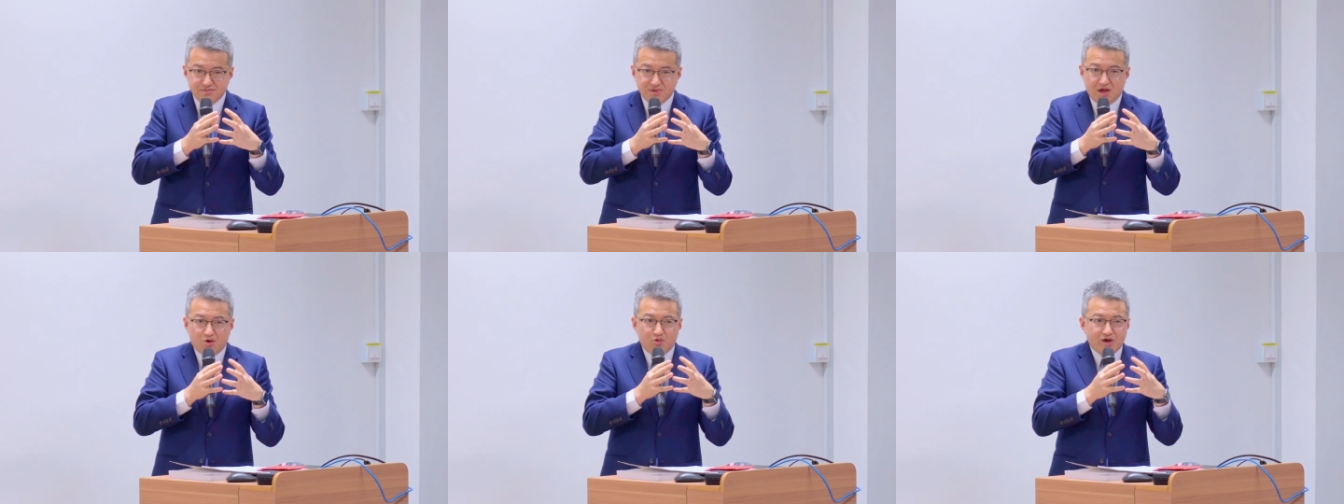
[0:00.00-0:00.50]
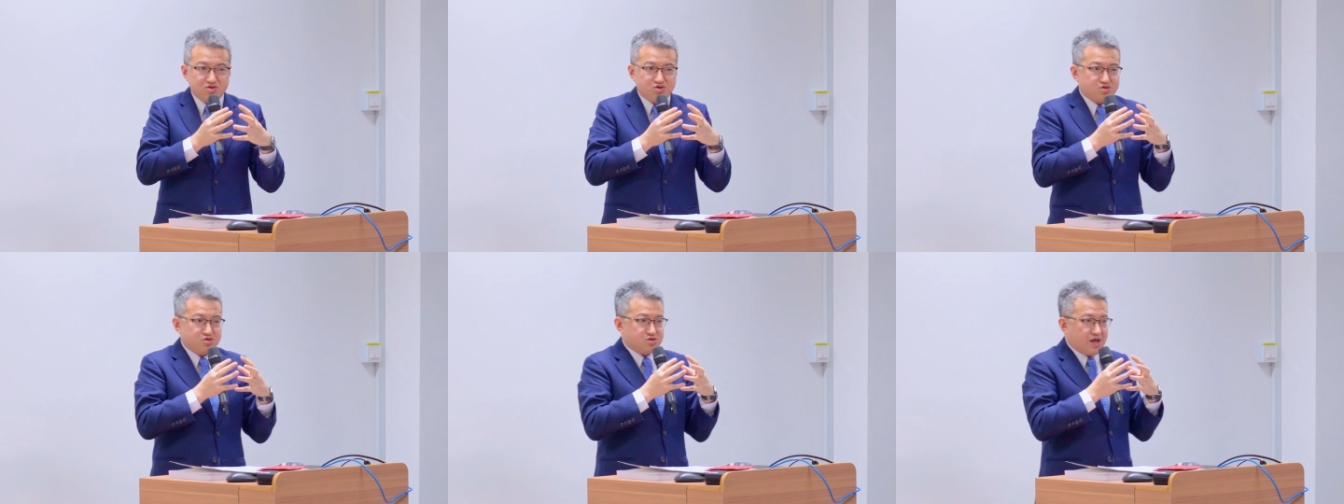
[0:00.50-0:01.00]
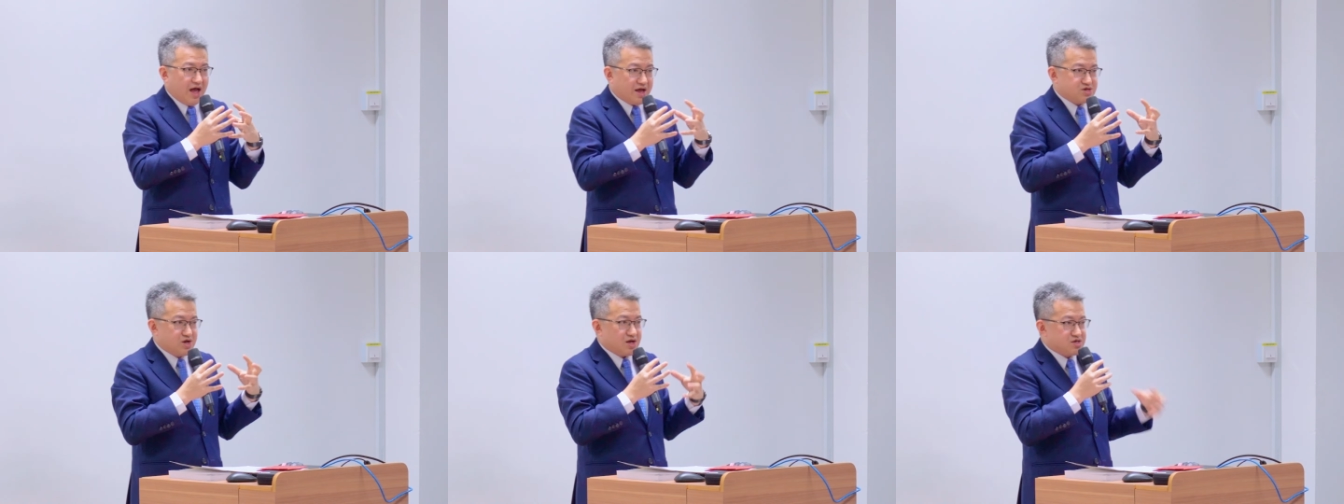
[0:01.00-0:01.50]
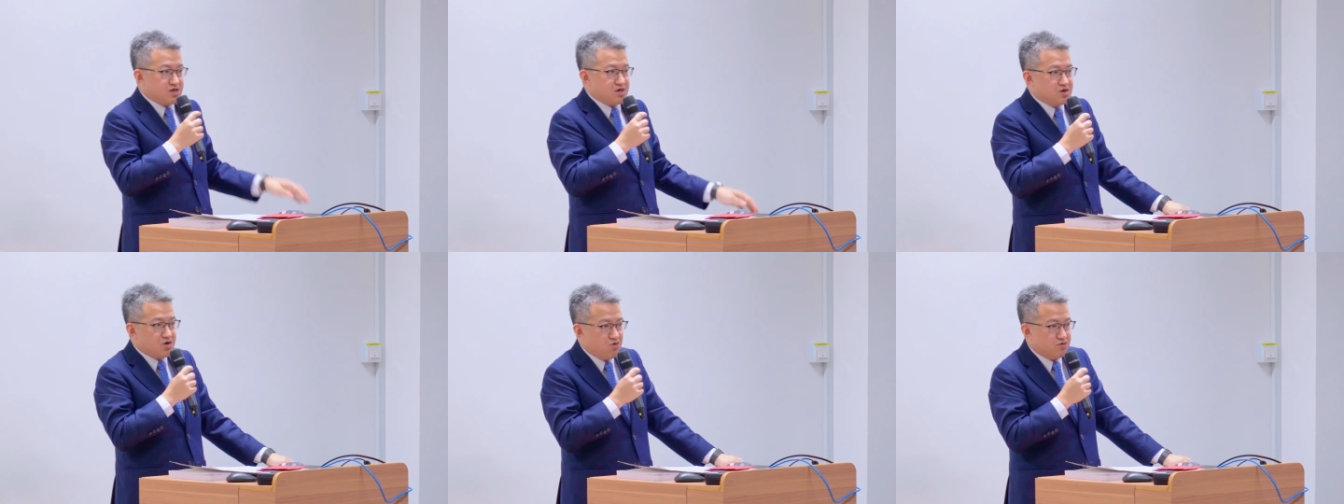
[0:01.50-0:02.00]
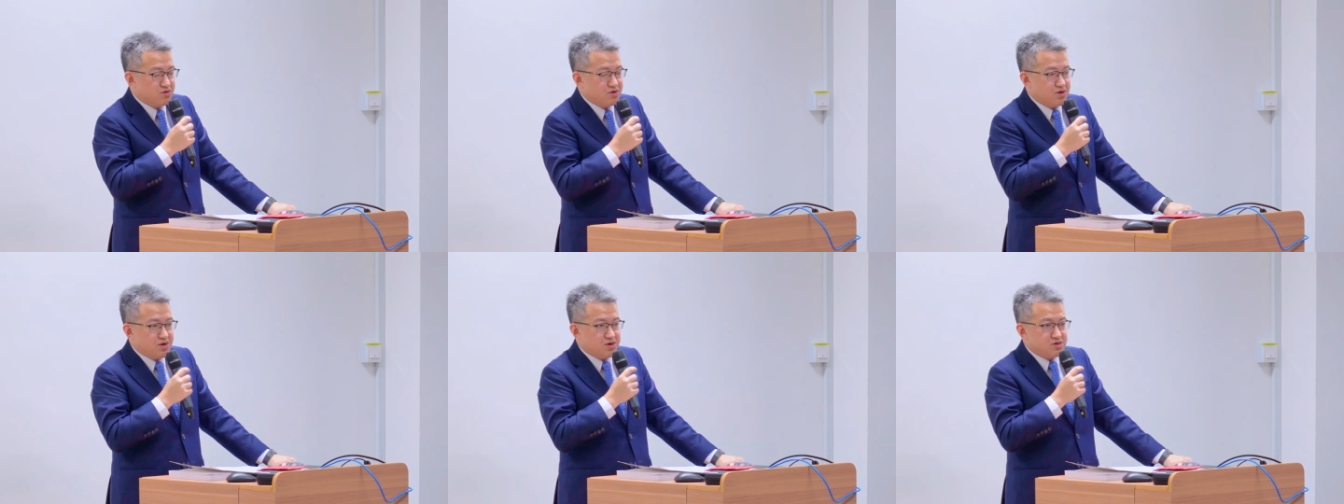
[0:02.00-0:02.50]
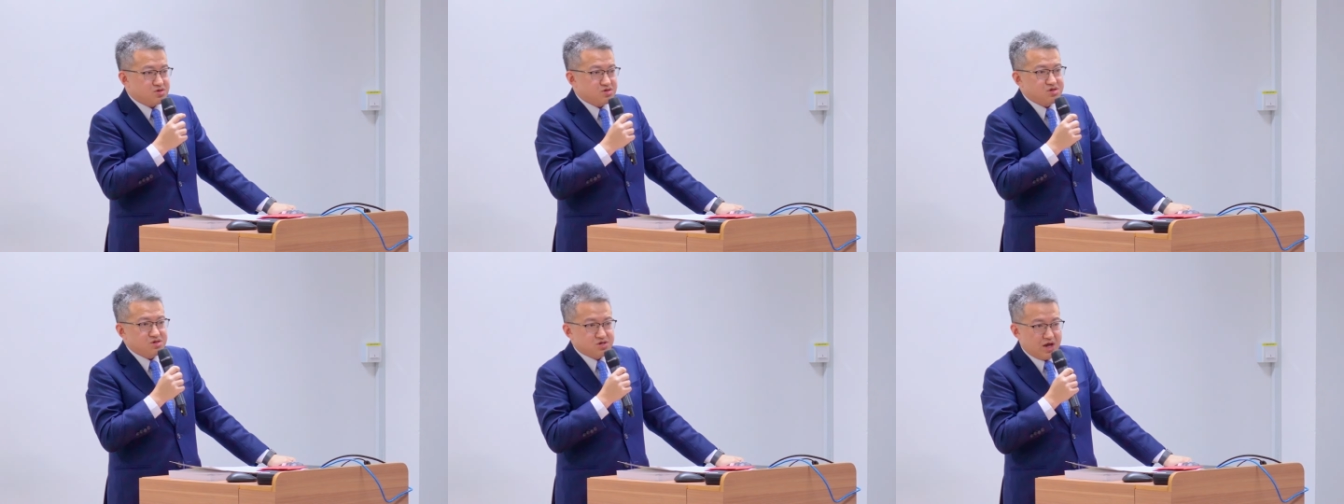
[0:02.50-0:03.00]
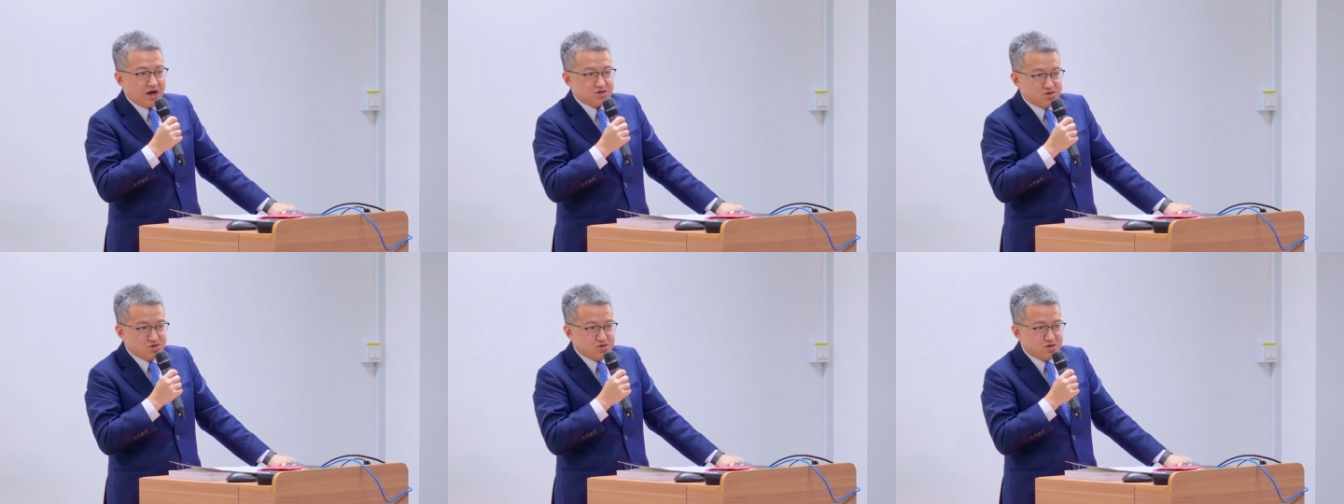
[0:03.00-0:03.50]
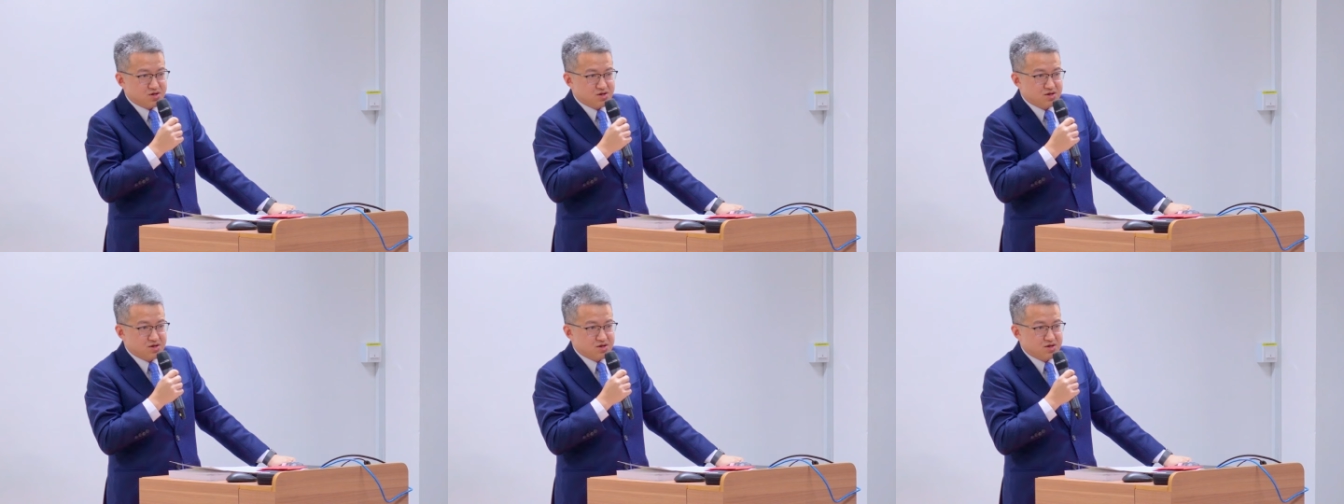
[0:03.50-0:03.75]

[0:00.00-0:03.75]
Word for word: 要为大家提供市场信息。